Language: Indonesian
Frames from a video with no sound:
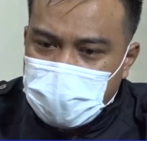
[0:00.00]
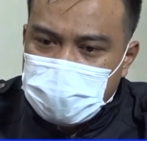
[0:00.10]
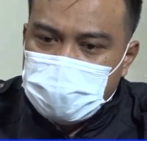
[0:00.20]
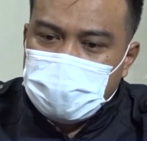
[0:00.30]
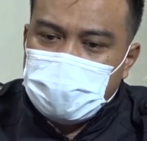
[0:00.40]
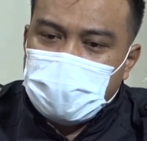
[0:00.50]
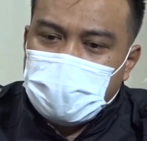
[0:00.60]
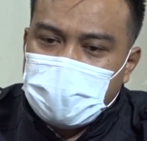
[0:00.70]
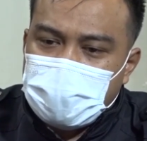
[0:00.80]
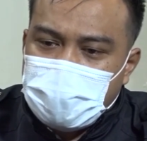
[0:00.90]
fit,
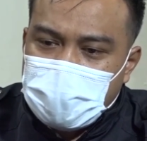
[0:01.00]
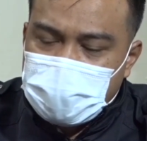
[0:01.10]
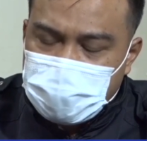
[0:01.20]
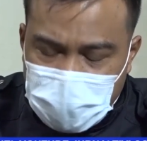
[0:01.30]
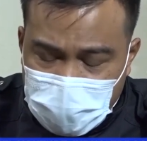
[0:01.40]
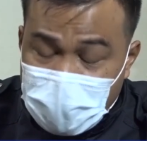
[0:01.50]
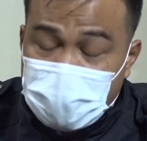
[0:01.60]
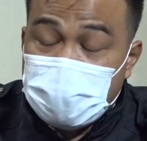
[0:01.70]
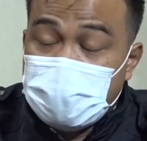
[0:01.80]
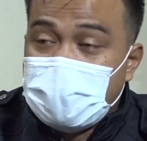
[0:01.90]
menggunakan mas, minimal
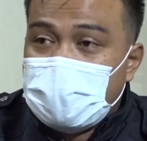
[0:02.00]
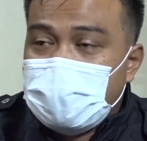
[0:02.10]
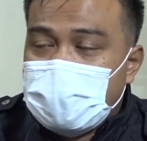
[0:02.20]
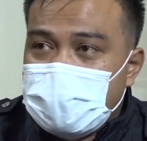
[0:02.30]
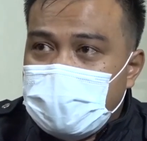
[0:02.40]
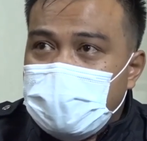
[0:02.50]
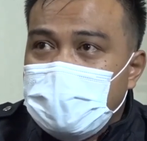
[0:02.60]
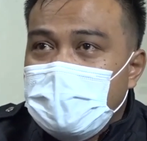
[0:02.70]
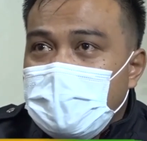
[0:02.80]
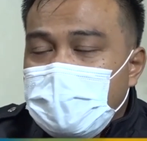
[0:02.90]
menggunakan masker
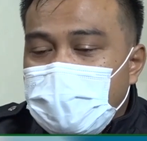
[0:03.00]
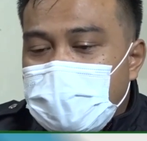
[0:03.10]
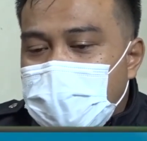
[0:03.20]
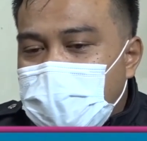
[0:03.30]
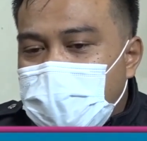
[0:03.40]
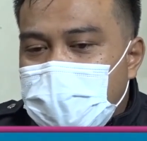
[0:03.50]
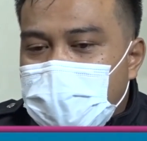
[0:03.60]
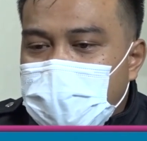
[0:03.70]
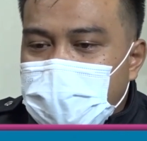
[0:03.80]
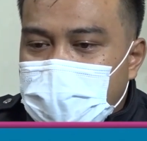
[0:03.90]
bila
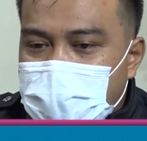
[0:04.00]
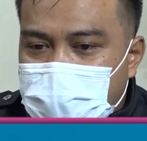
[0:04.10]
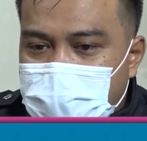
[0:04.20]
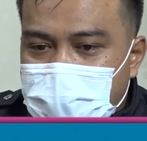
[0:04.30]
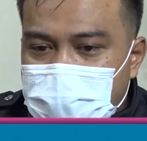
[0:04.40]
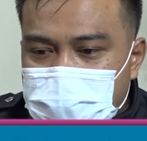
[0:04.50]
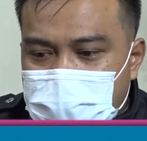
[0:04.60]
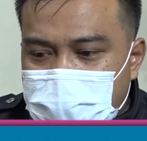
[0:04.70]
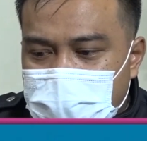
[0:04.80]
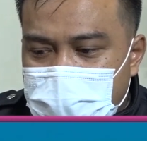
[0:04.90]
e, apa
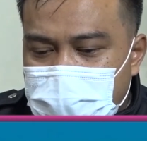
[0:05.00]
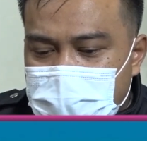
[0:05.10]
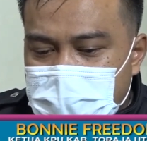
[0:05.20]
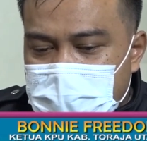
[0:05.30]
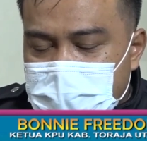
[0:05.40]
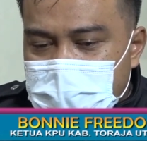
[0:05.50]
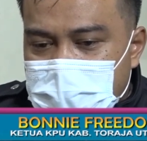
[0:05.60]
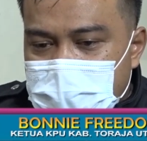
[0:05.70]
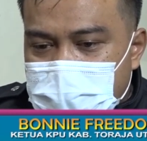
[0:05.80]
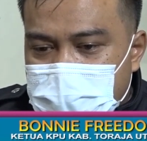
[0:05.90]
namanya
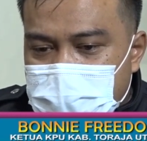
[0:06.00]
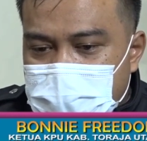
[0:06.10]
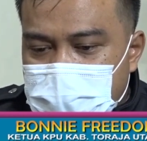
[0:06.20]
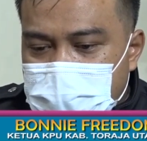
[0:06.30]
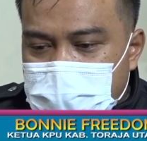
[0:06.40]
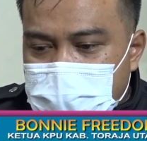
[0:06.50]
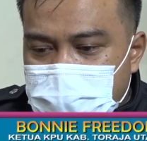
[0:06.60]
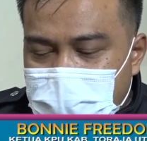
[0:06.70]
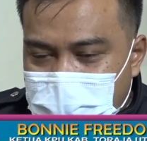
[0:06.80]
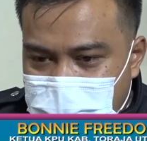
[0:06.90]
e,
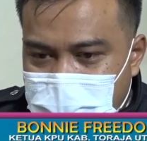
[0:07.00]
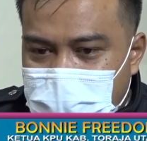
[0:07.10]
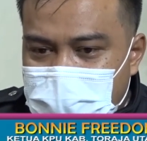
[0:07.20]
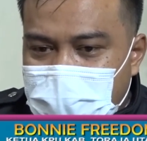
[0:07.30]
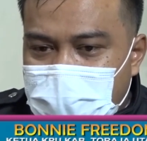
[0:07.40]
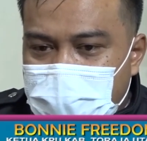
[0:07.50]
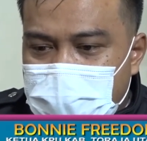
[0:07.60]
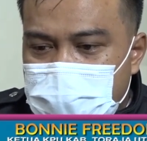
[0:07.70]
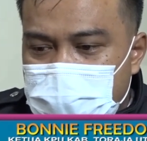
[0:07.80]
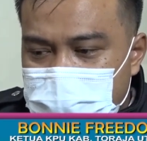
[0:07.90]
melaksanakan
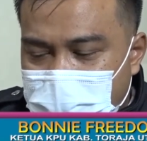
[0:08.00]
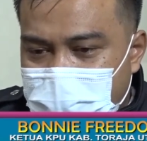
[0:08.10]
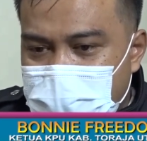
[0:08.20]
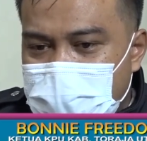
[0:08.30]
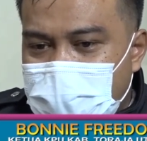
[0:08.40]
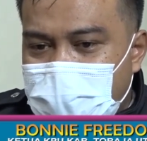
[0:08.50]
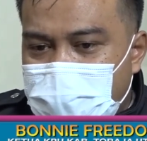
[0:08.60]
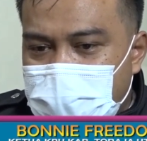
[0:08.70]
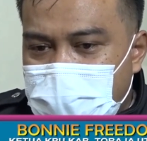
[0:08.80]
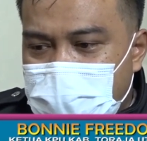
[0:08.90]
tahapan, utamanya
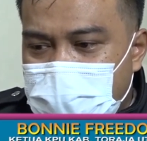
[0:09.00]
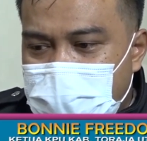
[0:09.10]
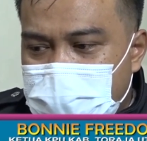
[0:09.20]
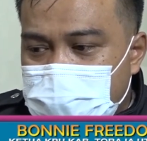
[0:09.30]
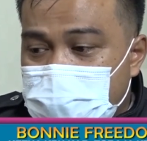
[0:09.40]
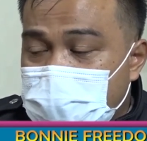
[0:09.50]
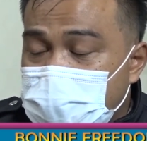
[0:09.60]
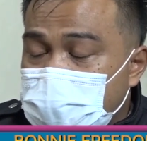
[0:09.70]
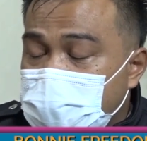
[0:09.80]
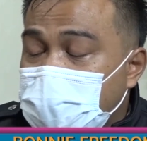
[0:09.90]
tahapan yang langsung
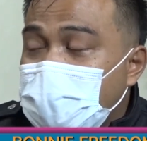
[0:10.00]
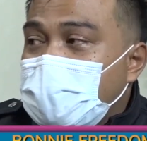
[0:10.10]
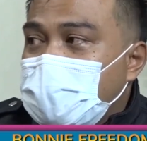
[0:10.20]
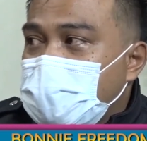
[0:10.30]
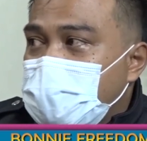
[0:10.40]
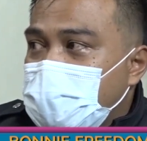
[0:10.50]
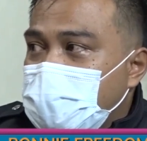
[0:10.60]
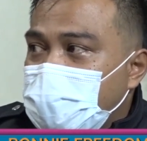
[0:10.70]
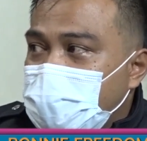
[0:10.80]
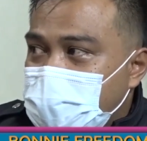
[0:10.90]
bersentuhan dengan e,
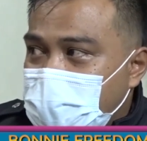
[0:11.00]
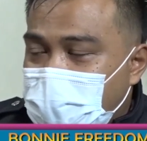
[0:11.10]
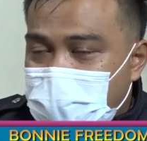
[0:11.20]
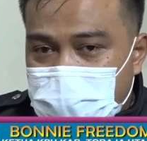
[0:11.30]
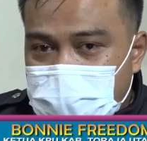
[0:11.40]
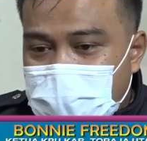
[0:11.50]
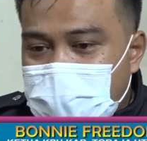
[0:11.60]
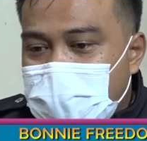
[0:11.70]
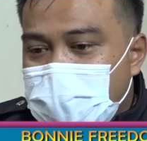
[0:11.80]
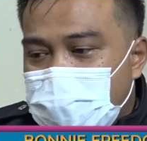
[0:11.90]
masyarakat,
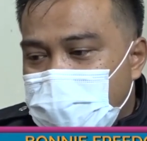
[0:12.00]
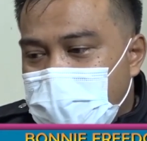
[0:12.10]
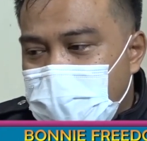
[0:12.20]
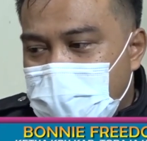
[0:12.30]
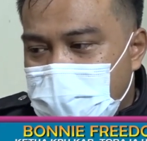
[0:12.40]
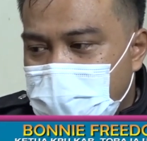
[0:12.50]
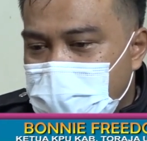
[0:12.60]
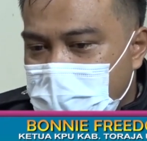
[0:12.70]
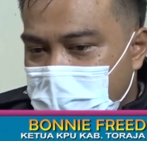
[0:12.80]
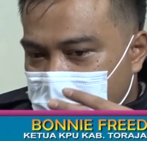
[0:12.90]
misalnya data pemilih ini
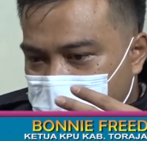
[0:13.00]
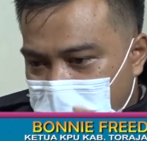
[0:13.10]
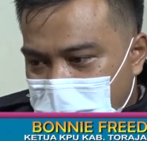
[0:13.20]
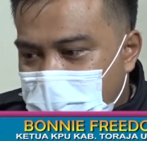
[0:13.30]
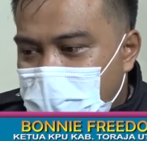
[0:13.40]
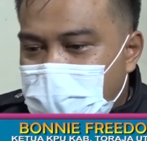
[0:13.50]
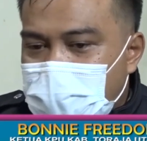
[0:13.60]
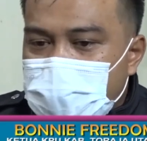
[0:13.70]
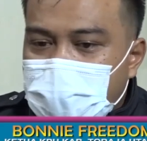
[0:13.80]
penyelenggara itu